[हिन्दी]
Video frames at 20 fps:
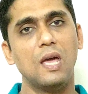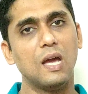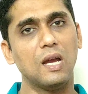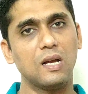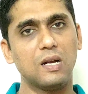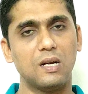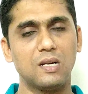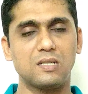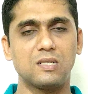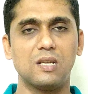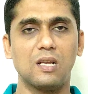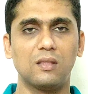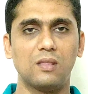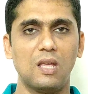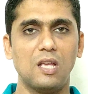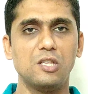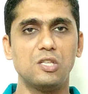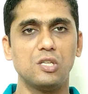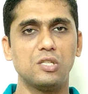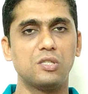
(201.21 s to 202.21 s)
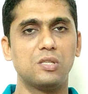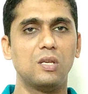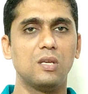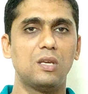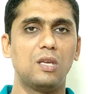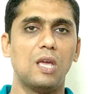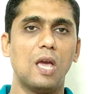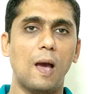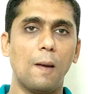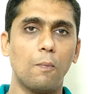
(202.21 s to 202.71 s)
कर सकते हैं जिससे कि
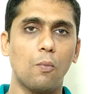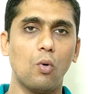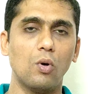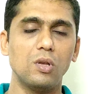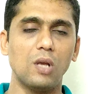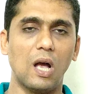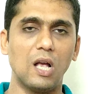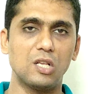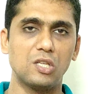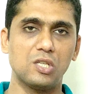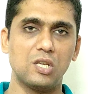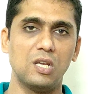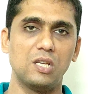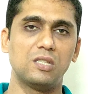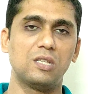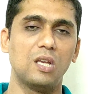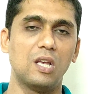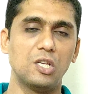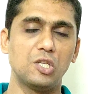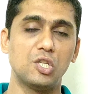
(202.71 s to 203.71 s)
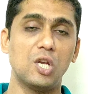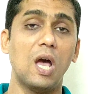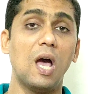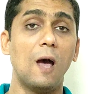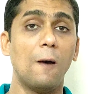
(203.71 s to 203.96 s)
आपको अच्छे से अच्छा